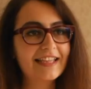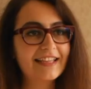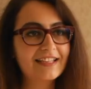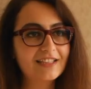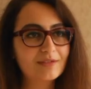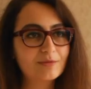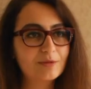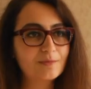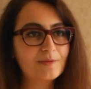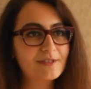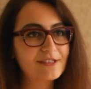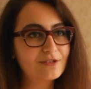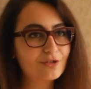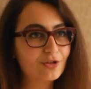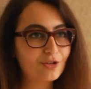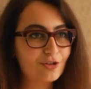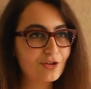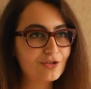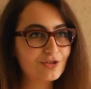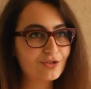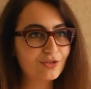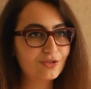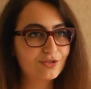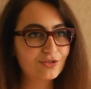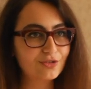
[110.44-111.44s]
Kendimi
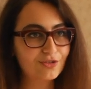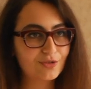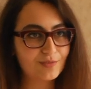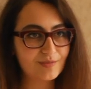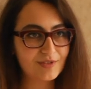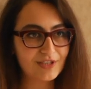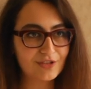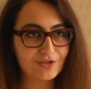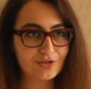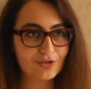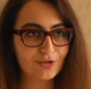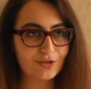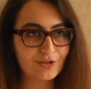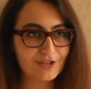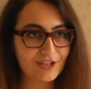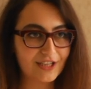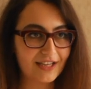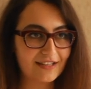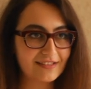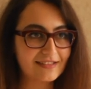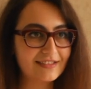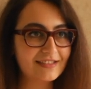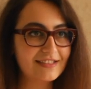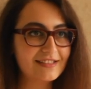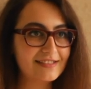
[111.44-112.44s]
psikoloji okuduğum için çok
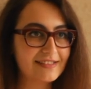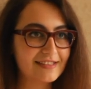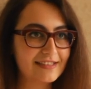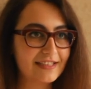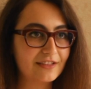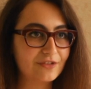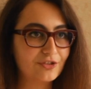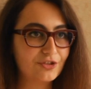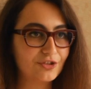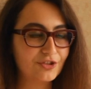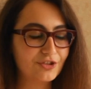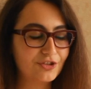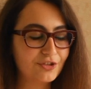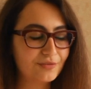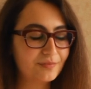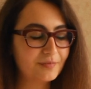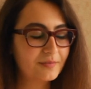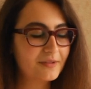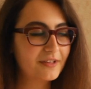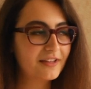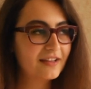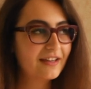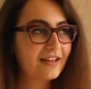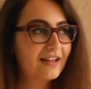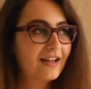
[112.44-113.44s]
şanslı hissediyorum.
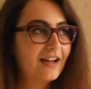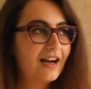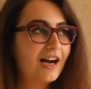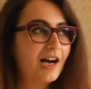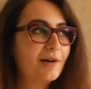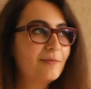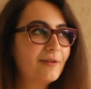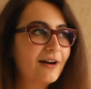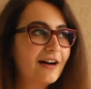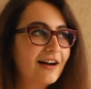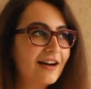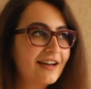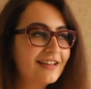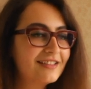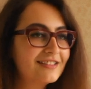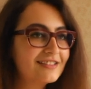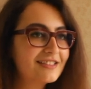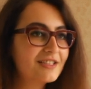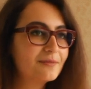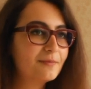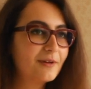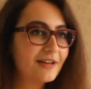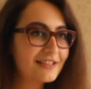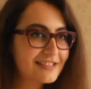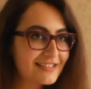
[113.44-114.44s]
Ama
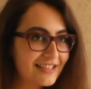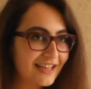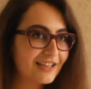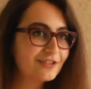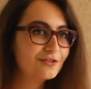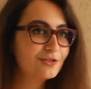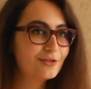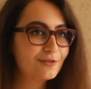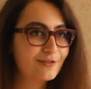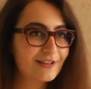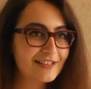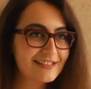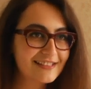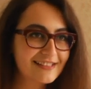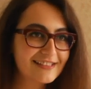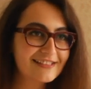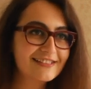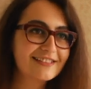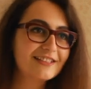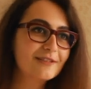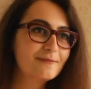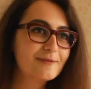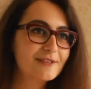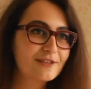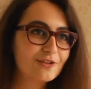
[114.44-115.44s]
ayrıca Başkent
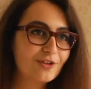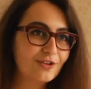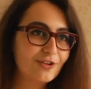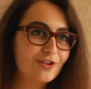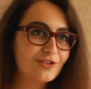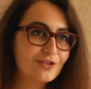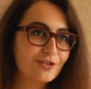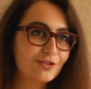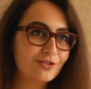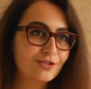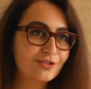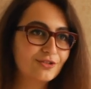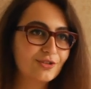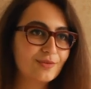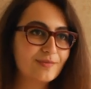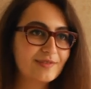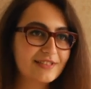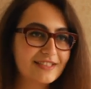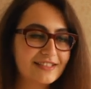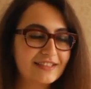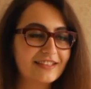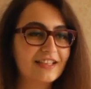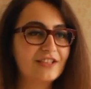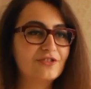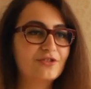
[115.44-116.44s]
Üniversitesi'nde psikoloji okuduğum
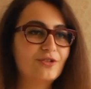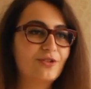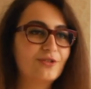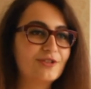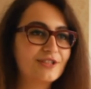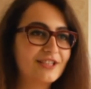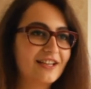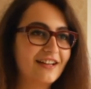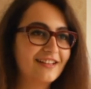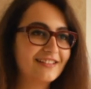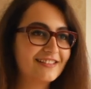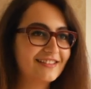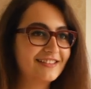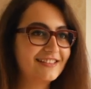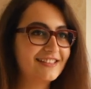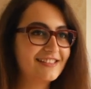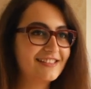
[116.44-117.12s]
için de çok şanslı